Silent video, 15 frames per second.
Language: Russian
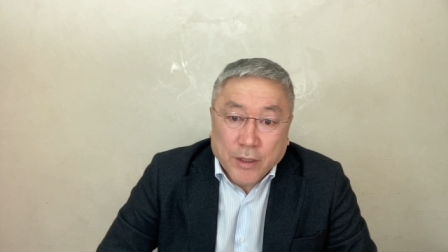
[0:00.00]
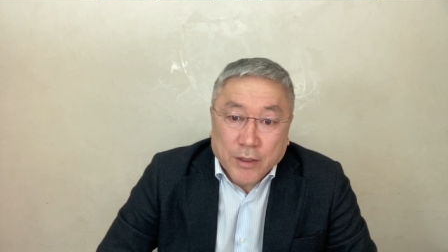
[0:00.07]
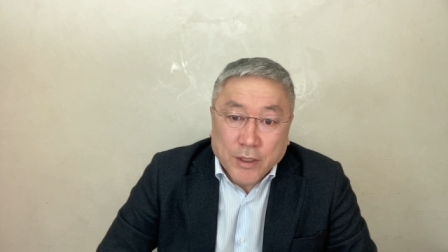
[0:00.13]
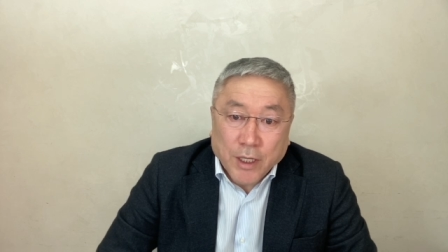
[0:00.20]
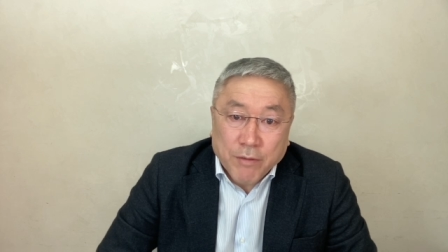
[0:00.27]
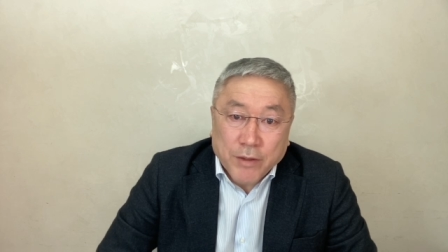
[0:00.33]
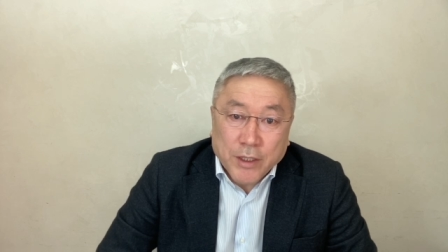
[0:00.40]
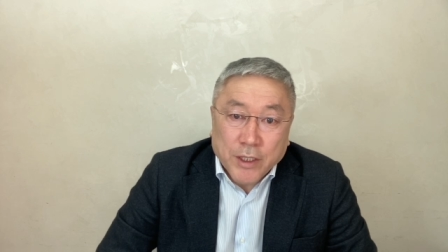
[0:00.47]

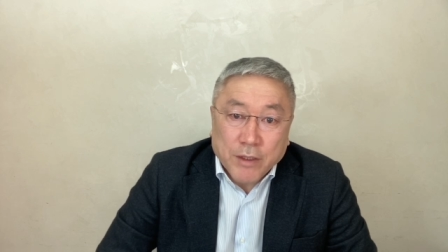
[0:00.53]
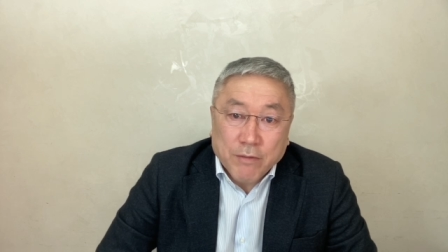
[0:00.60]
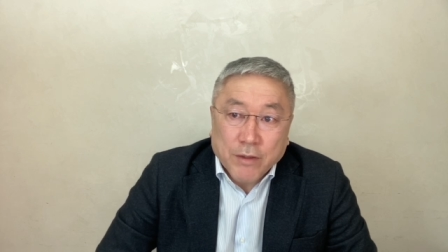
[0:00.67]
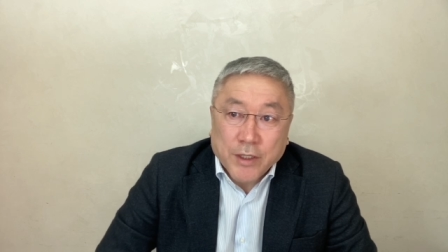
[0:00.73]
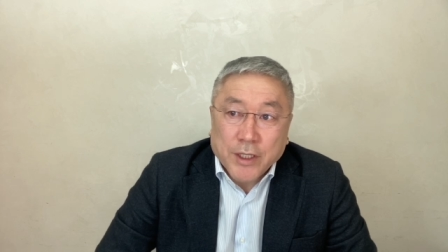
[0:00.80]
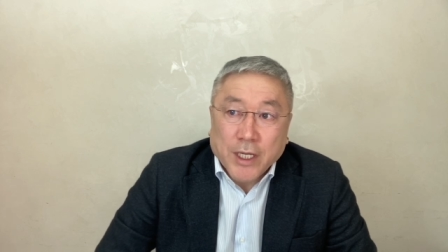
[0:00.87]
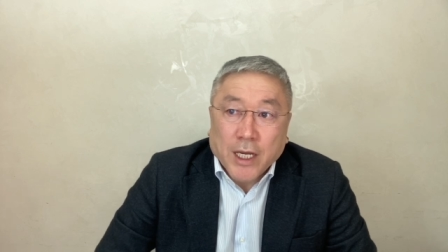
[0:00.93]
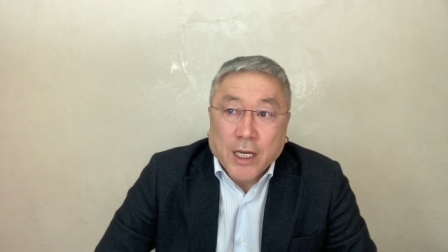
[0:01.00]

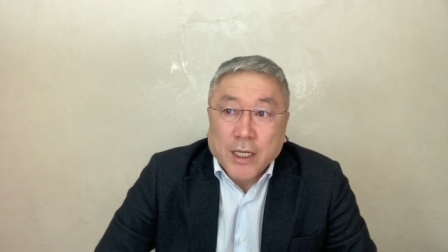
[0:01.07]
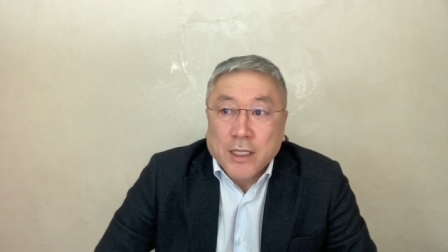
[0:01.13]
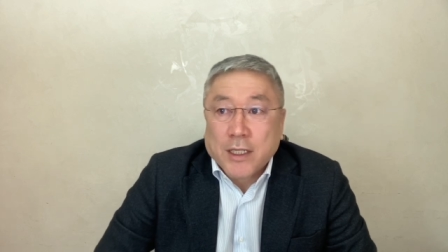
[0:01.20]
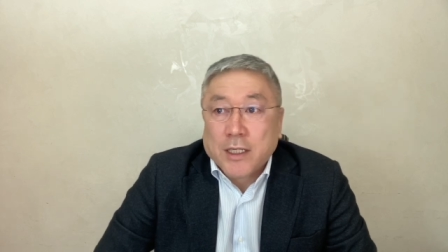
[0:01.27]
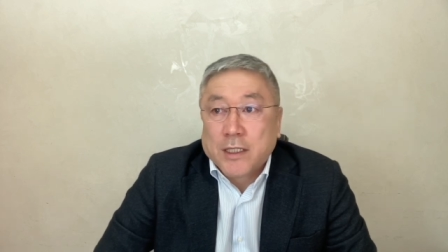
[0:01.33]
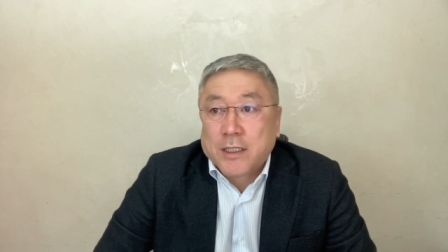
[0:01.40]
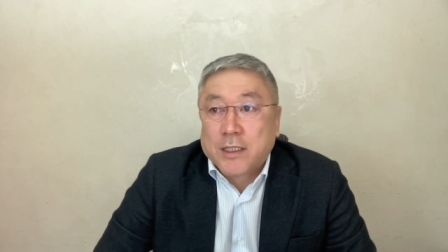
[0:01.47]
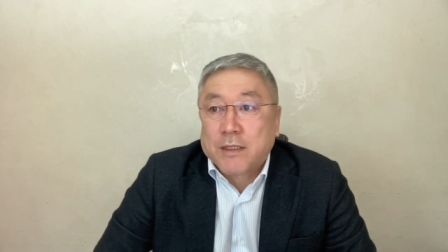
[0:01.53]
завтрашнего дня,
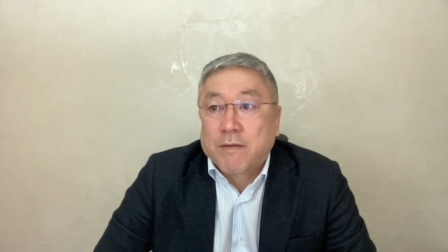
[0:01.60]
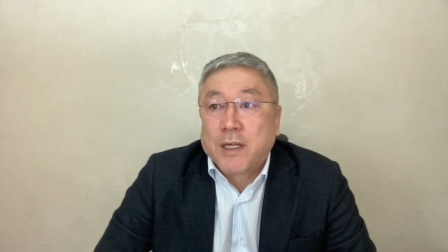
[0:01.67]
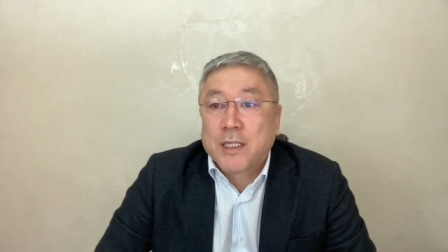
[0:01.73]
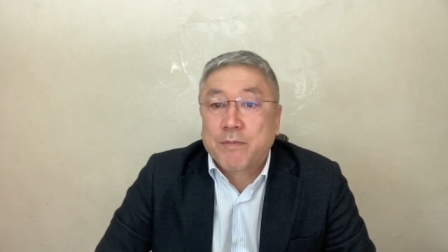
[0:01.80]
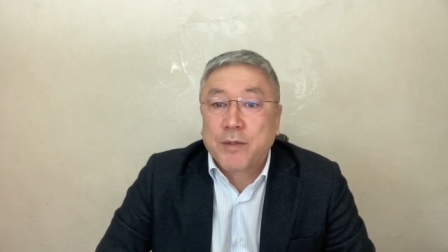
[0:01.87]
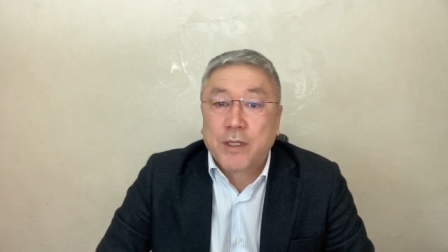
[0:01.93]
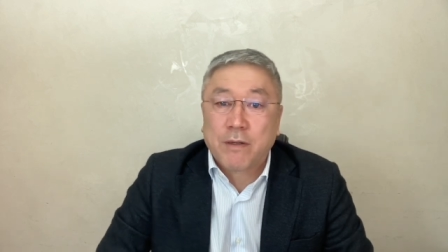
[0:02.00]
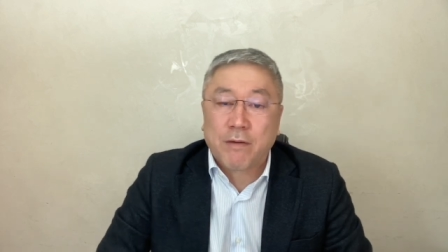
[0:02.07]
с
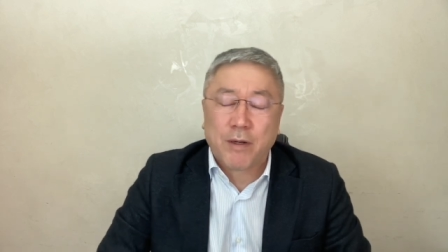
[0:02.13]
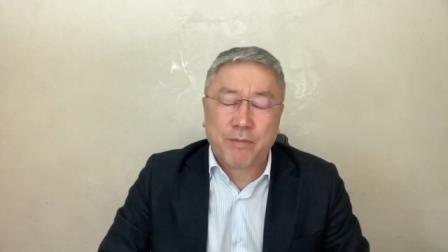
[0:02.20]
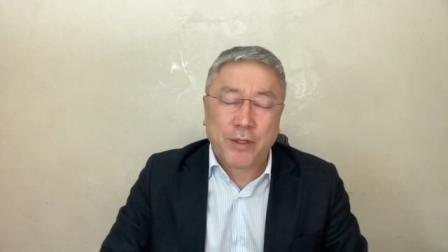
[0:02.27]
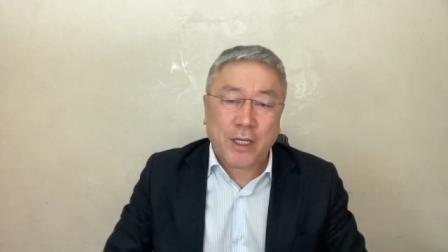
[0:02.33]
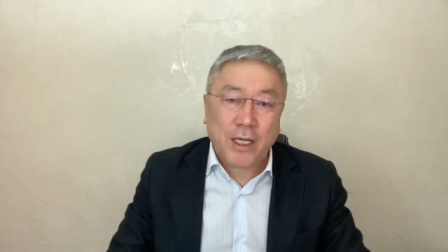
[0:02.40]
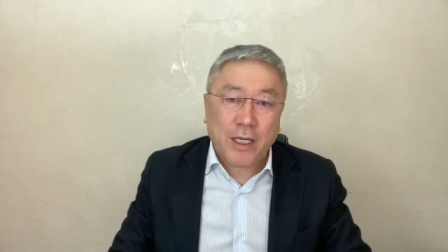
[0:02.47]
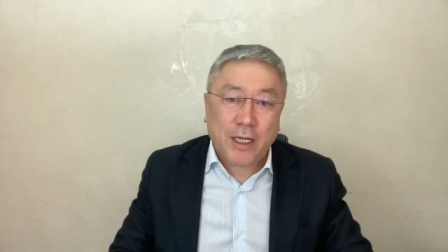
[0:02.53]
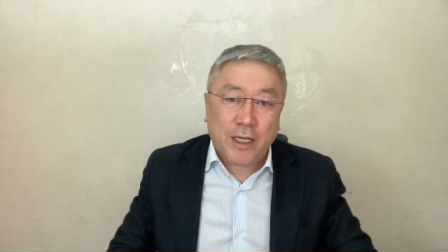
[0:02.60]
21
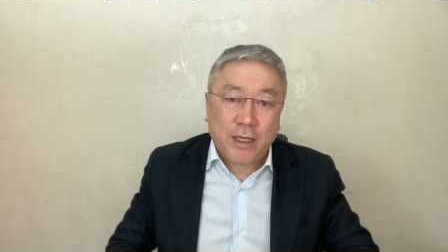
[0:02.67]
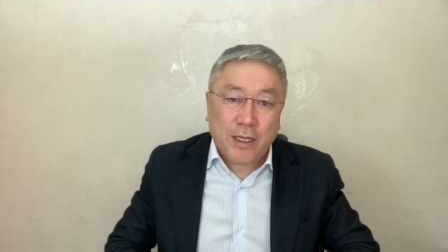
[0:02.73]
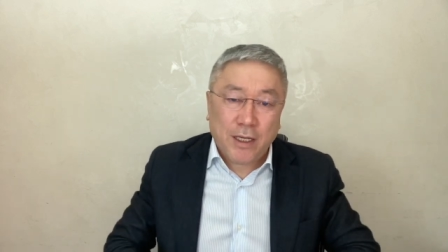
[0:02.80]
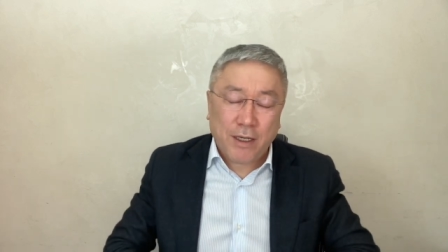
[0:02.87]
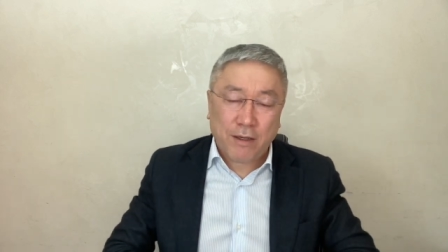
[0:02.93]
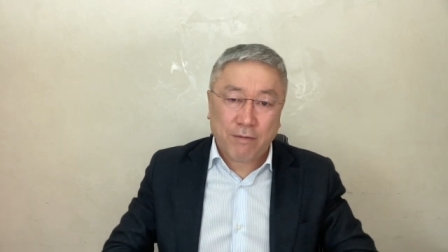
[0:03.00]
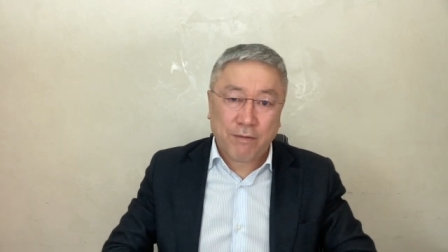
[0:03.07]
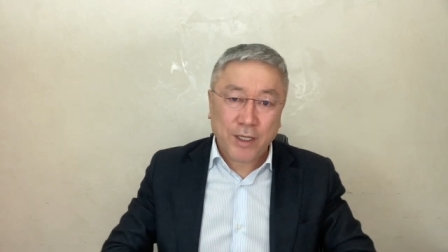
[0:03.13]
апреля,
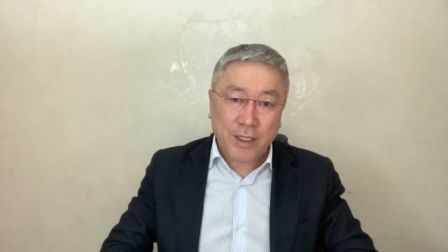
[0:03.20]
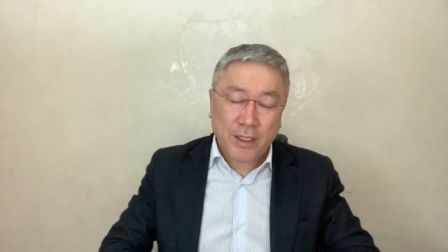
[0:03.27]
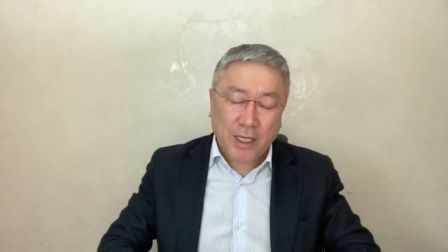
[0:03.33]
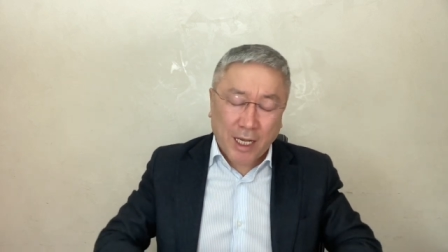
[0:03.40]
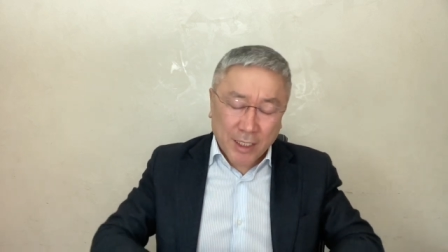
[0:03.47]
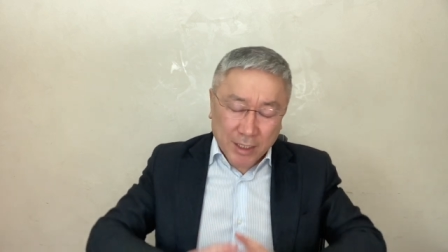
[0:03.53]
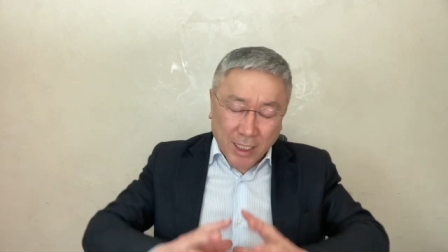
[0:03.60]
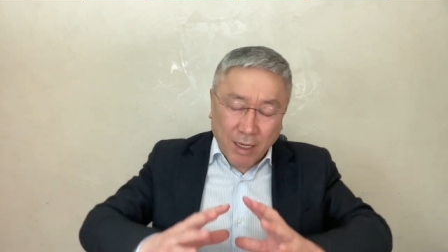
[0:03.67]
вы
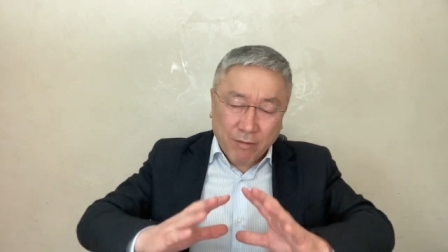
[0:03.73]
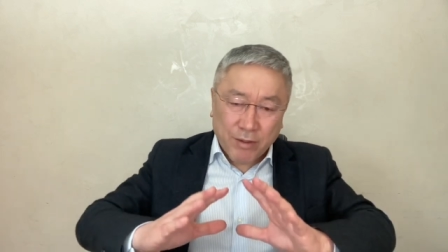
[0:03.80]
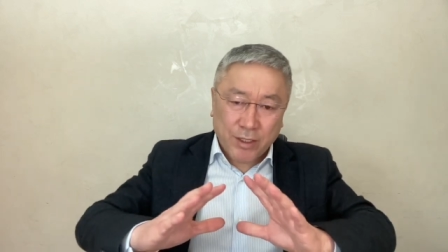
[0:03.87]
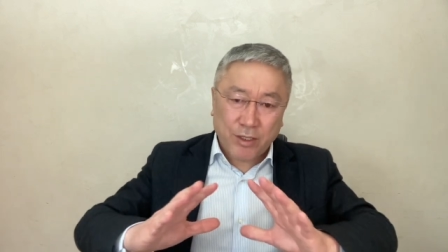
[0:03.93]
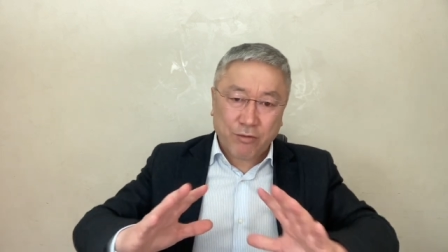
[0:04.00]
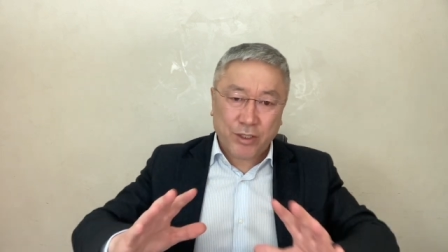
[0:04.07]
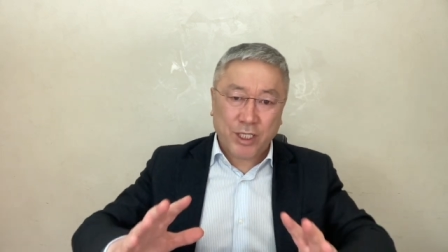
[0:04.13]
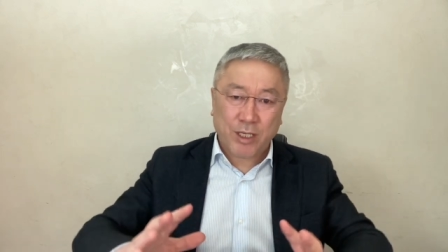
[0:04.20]
оставить
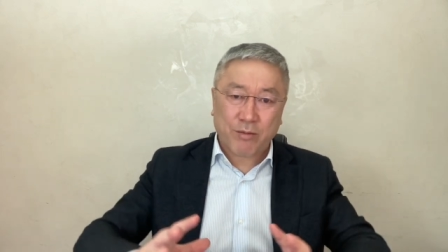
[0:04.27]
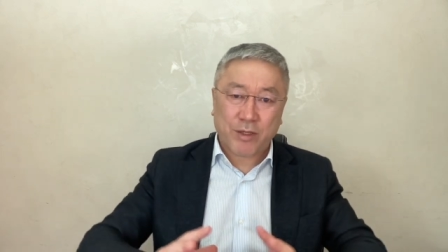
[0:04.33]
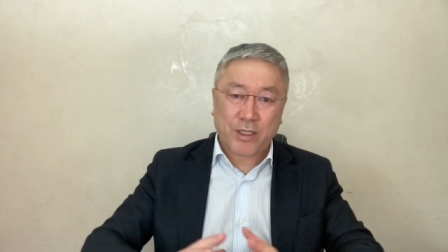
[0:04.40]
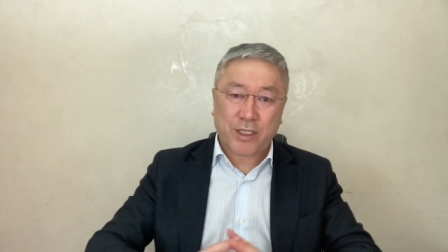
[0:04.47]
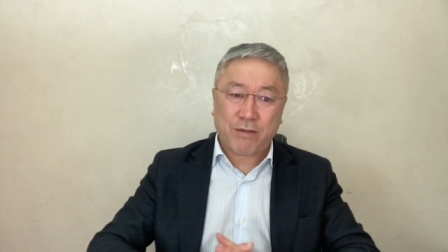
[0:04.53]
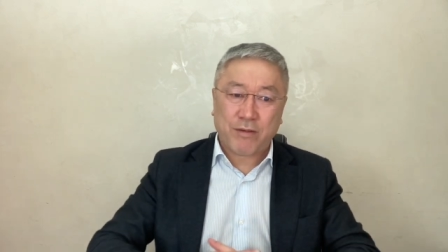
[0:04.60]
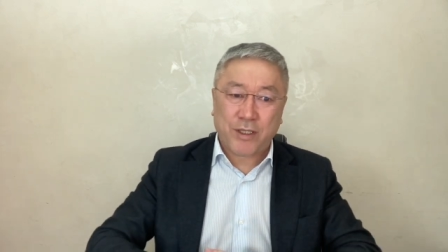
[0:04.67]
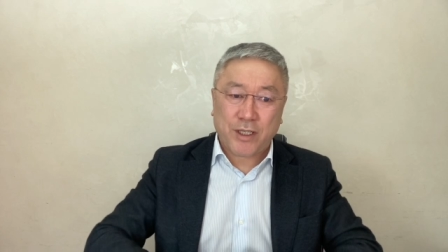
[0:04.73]
все учебные
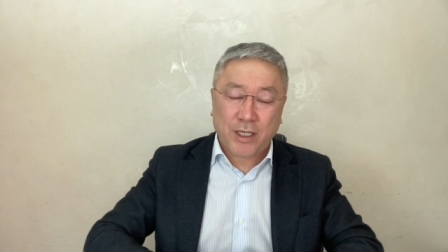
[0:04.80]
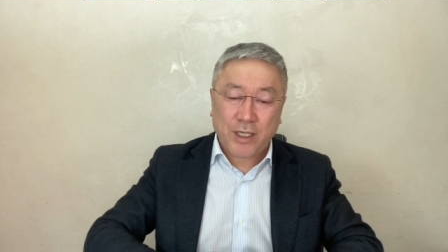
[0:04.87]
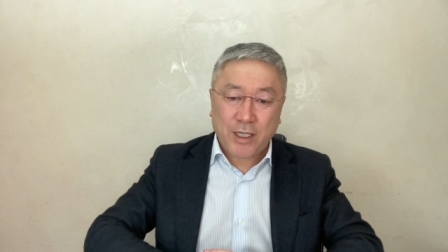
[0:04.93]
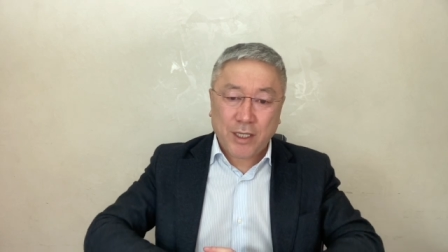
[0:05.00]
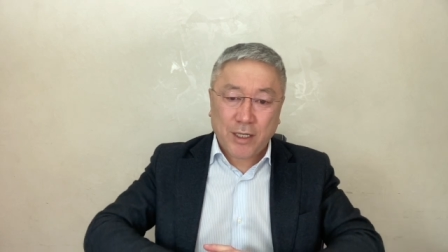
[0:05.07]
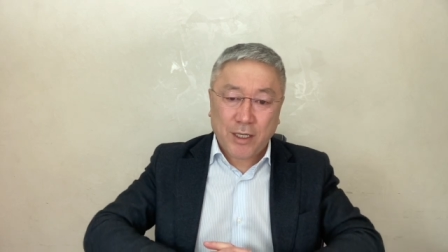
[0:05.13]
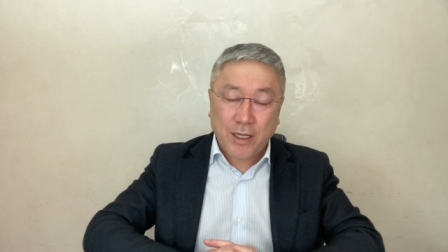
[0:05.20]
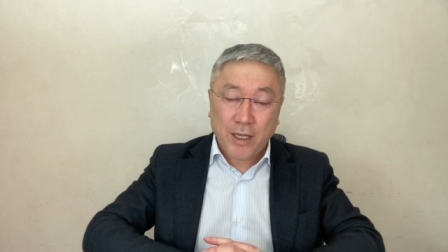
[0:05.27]

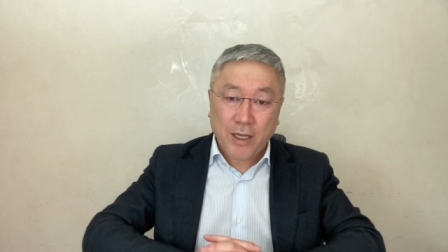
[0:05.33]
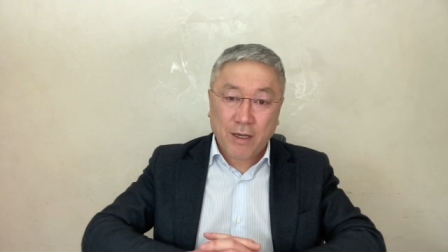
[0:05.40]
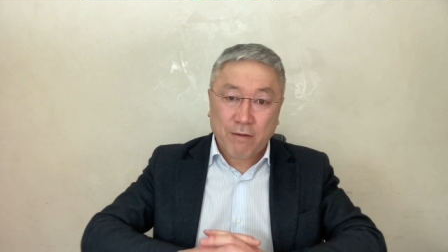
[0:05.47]
заведения,